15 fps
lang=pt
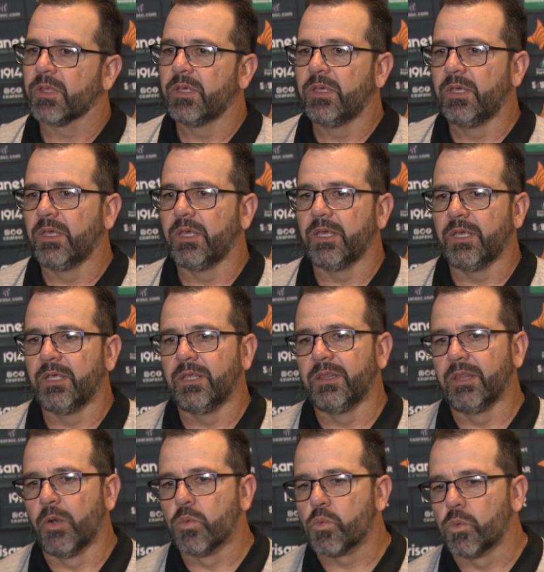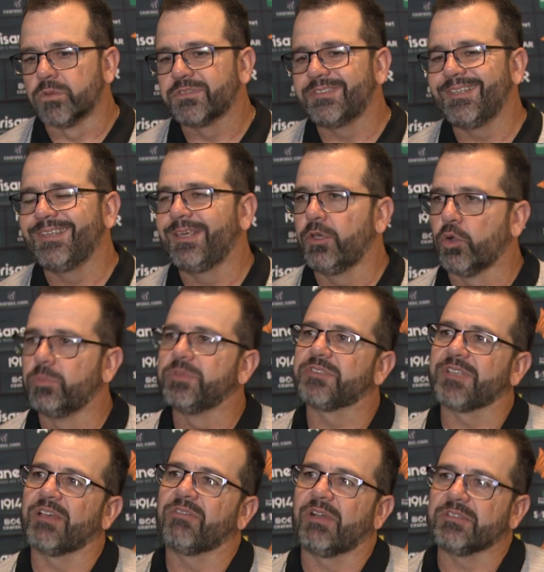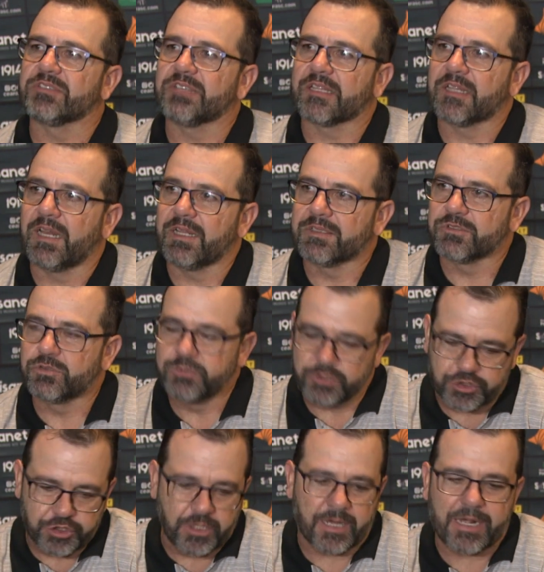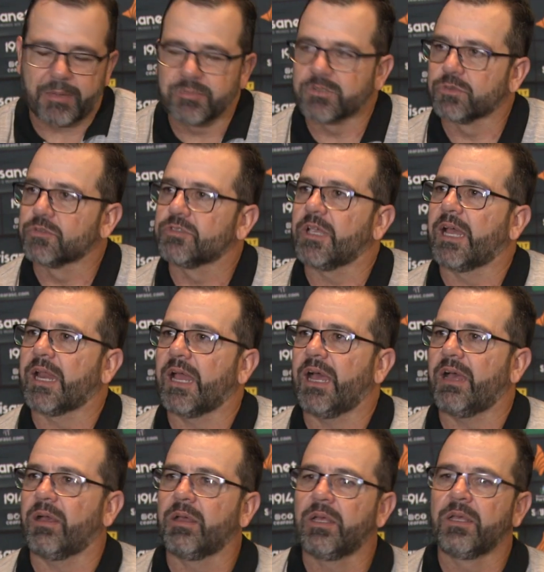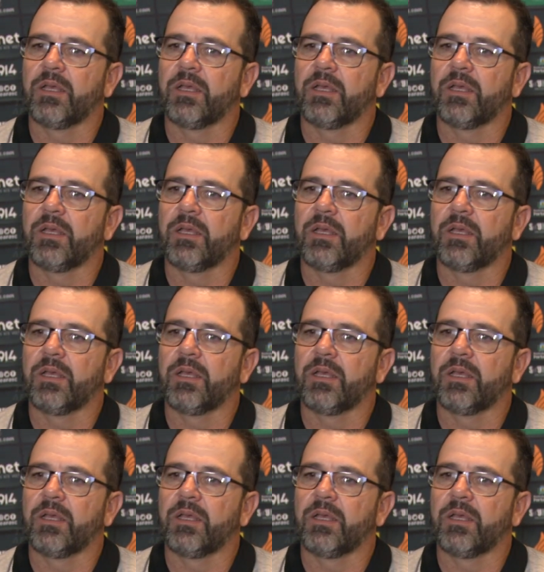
e, e, e, não conseguir observar esses atletas vestindo a camisa do Ceará.